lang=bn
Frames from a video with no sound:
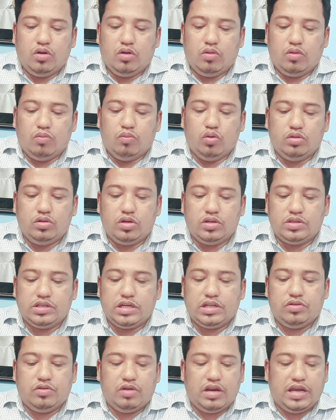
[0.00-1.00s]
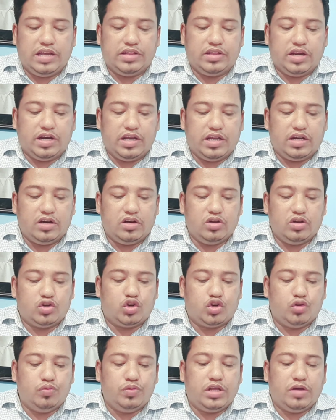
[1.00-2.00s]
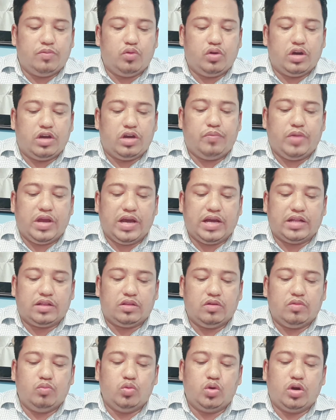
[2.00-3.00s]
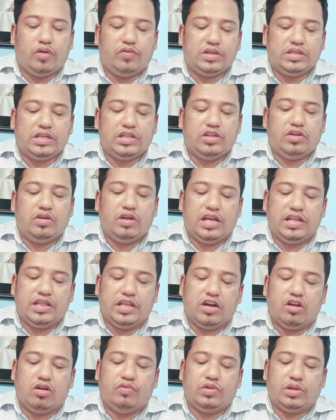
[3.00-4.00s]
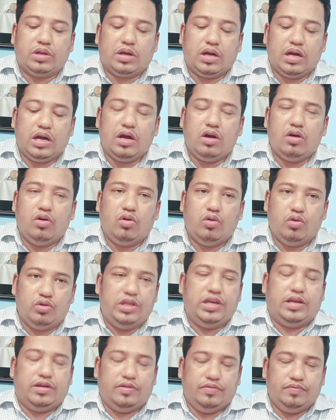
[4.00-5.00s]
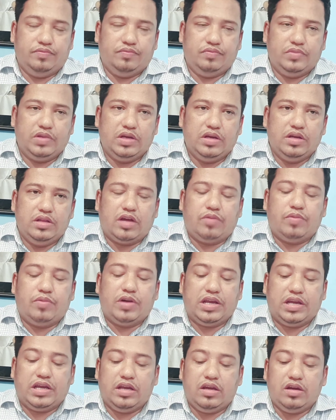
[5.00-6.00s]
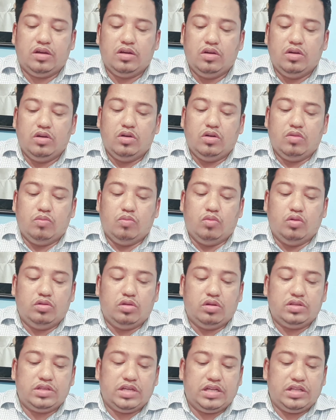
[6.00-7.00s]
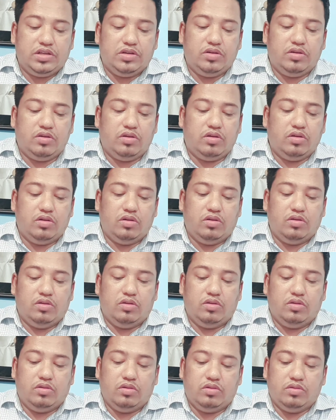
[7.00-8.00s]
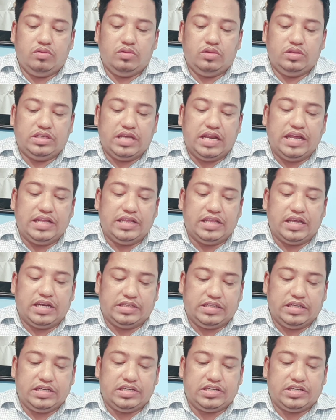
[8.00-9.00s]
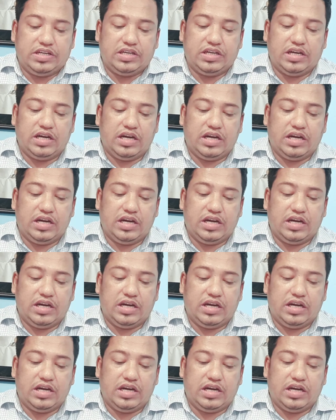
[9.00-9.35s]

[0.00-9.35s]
মূলধন জাতীয় লেনদেনের সুবিধাভোগের মেয়াদ মুনাফা জাতীয় লেনদেনের অপেক্ষা অধিক তার মানে কি মূলধন জাতীয় যে লেনদেন আছে সেটা